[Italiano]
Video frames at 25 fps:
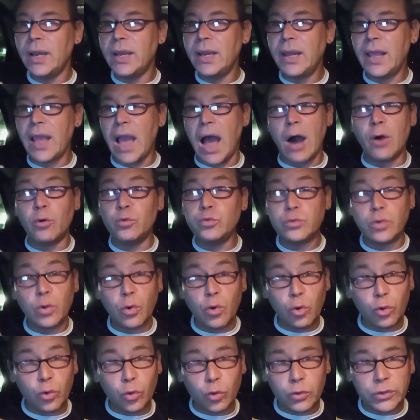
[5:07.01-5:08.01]
le auto
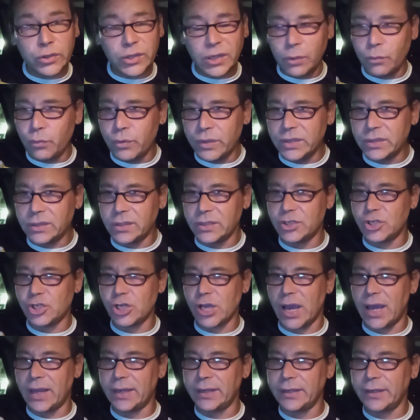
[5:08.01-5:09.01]
con oltre
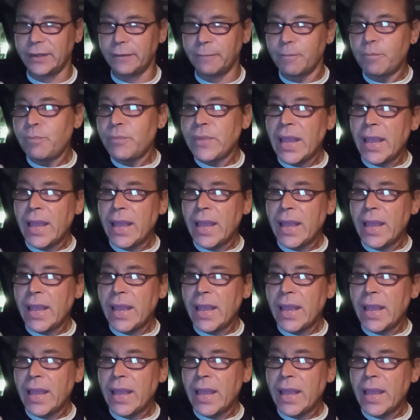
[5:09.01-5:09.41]
15 anni.